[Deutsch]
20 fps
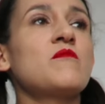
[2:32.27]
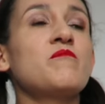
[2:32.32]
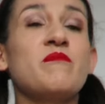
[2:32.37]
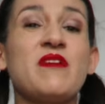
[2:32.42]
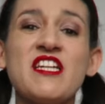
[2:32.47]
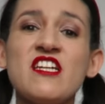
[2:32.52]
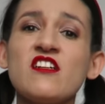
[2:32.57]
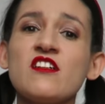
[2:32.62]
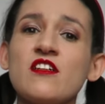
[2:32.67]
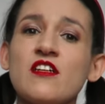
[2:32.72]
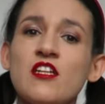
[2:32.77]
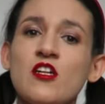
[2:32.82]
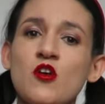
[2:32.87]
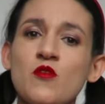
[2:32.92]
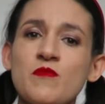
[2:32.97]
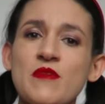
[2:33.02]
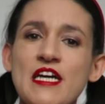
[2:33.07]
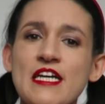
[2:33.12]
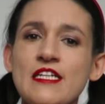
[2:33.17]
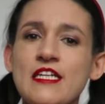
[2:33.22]
Männer
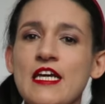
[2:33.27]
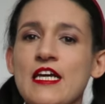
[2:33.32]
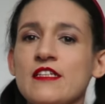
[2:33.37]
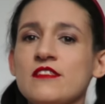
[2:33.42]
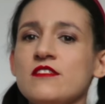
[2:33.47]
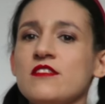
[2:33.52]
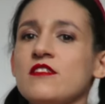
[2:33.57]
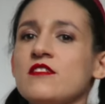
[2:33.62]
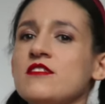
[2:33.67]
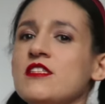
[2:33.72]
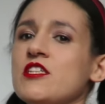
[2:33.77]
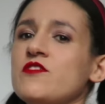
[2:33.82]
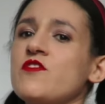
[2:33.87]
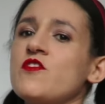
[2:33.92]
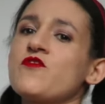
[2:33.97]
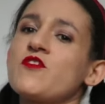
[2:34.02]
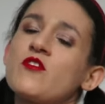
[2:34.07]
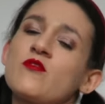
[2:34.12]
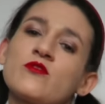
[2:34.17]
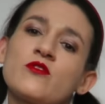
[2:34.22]
glauben allen Ernstes, dass
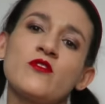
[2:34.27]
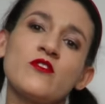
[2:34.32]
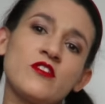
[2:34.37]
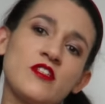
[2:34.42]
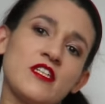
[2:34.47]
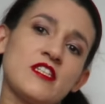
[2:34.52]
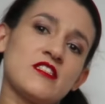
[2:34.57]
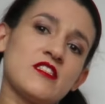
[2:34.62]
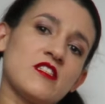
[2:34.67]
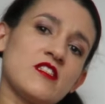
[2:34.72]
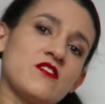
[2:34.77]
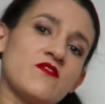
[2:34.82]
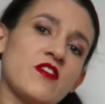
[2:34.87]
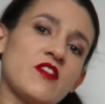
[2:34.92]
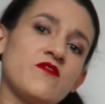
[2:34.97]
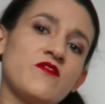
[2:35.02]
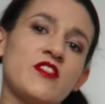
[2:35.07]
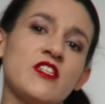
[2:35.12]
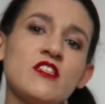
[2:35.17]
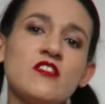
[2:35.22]
wir Frauen glücklich sind,
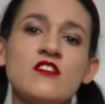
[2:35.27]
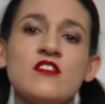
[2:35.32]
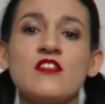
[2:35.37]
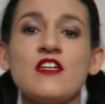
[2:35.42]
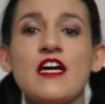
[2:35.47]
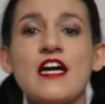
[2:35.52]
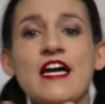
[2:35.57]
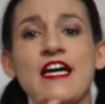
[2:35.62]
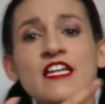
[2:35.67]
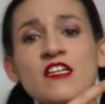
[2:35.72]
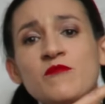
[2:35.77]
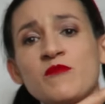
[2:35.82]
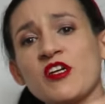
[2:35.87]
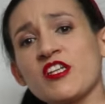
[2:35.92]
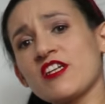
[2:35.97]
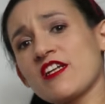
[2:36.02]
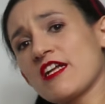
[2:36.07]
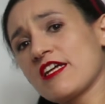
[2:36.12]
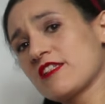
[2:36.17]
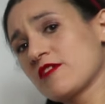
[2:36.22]
wenn wir eine
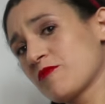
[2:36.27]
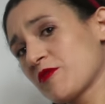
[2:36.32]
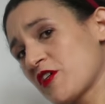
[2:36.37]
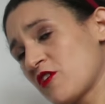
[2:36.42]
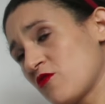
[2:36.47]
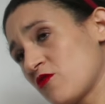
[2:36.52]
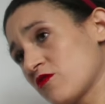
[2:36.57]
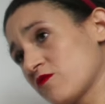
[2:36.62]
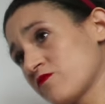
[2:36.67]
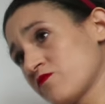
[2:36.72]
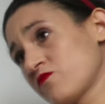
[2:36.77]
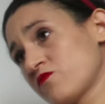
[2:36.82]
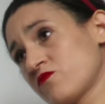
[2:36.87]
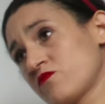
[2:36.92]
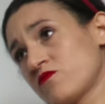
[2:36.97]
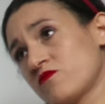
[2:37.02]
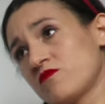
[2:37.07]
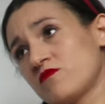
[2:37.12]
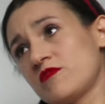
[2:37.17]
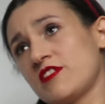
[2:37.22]
Mörderlatte brauchen.
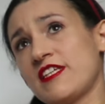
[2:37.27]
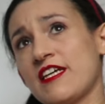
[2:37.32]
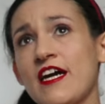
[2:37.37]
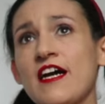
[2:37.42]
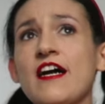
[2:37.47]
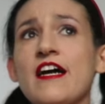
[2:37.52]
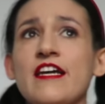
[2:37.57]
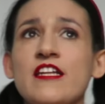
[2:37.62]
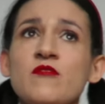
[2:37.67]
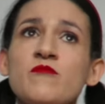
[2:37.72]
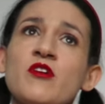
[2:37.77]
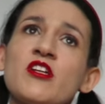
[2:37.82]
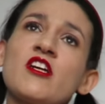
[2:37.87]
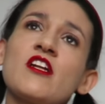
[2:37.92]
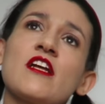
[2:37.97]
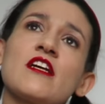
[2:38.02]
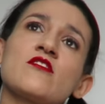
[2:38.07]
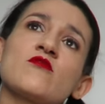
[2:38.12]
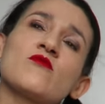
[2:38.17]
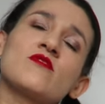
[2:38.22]
Ja, eine
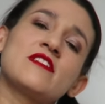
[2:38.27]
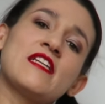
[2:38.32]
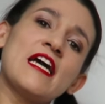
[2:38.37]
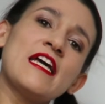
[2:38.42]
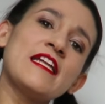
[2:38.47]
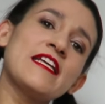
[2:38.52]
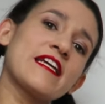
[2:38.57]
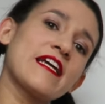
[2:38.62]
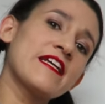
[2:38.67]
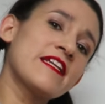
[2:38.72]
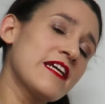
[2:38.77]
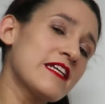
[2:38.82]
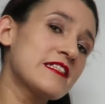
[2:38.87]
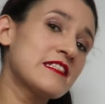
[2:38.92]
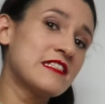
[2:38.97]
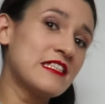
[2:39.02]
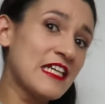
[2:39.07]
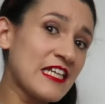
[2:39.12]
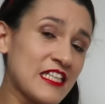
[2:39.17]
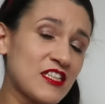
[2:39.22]
Mörderlatte. Und nein, ich rede
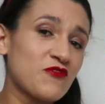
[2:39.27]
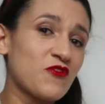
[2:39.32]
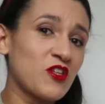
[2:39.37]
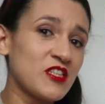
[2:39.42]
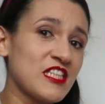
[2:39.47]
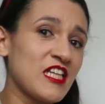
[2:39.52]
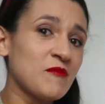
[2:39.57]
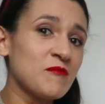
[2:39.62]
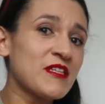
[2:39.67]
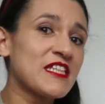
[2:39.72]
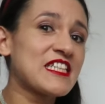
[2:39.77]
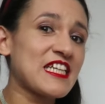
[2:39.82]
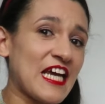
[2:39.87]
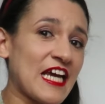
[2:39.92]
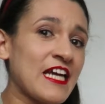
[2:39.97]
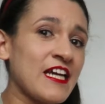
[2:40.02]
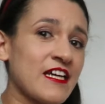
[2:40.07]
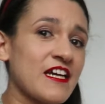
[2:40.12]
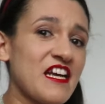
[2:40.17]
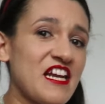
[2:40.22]
jetzt nicht von dem
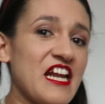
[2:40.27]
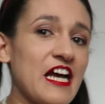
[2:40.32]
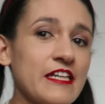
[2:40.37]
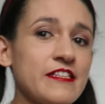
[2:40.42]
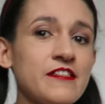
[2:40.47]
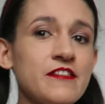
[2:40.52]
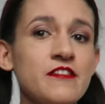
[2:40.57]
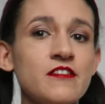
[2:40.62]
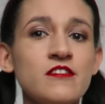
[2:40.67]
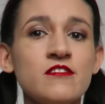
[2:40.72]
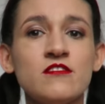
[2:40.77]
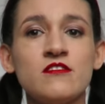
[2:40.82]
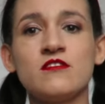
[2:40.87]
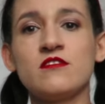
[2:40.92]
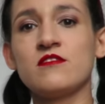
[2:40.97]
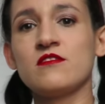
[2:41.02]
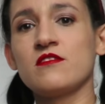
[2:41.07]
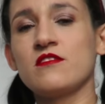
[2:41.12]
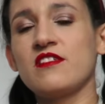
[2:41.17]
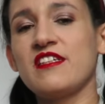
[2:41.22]
Getränk Latte.
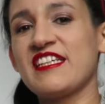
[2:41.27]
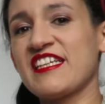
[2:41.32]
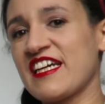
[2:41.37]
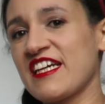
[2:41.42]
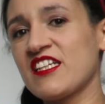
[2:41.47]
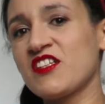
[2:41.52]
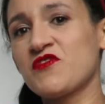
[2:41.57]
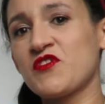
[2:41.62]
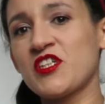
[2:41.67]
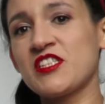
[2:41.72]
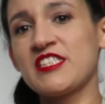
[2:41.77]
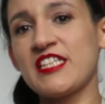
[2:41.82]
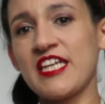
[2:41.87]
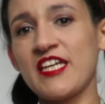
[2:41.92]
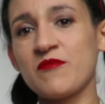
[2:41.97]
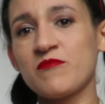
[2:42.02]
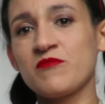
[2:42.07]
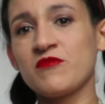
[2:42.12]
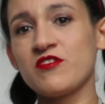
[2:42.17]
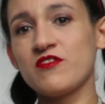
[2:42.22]
Ich rede von
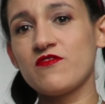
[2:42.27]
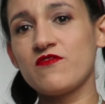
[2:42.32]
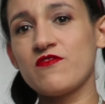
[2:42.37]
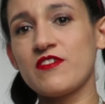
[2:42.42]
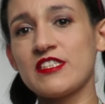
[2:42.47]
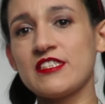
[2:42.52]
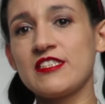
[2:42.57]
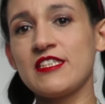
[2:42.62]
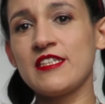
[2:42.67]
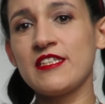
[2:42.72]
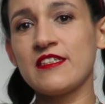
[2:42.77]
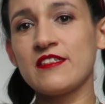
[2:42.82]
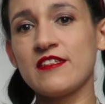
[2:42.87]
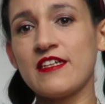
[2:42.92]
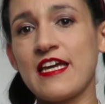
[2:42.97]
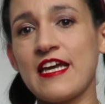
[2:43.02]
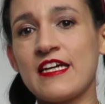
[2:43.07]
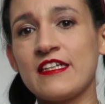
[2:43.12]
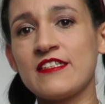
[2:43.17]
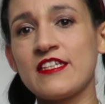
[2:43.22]
dem, was die
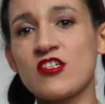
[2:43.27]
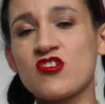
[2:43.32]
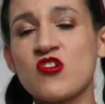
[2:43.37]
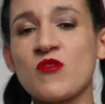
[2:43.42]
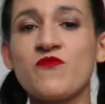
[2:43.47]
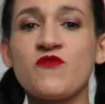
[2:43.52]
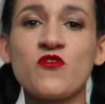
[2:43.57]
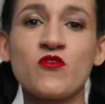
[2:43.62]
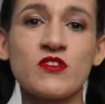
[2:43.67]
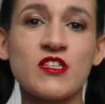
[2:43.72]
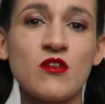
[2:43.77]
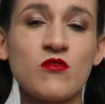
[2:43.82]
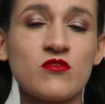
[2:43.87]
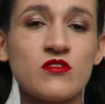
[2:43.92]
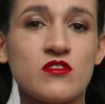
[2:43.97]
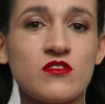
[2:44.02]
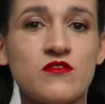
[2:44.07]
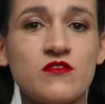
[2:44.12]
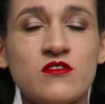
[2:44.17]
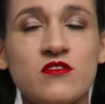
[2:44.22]
Herren der Schöpfung da
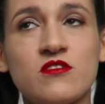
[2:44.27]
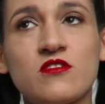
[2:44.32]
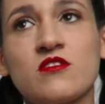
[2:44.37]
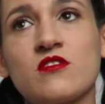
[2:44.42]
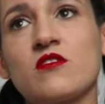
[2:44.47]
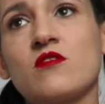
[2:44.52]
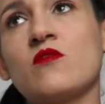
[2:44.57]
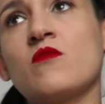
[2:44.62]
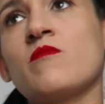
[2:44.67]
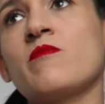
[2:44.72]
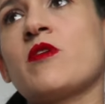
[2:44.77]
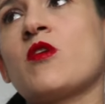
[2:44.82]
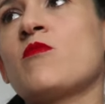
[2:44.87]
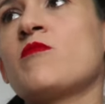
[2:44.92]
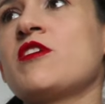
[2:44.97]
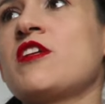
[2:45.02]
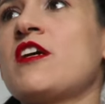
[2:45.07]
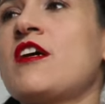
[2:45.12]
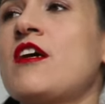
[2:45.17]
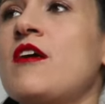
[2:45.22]
unten
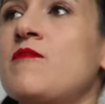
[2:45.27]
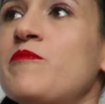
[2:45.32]
rumbaumeln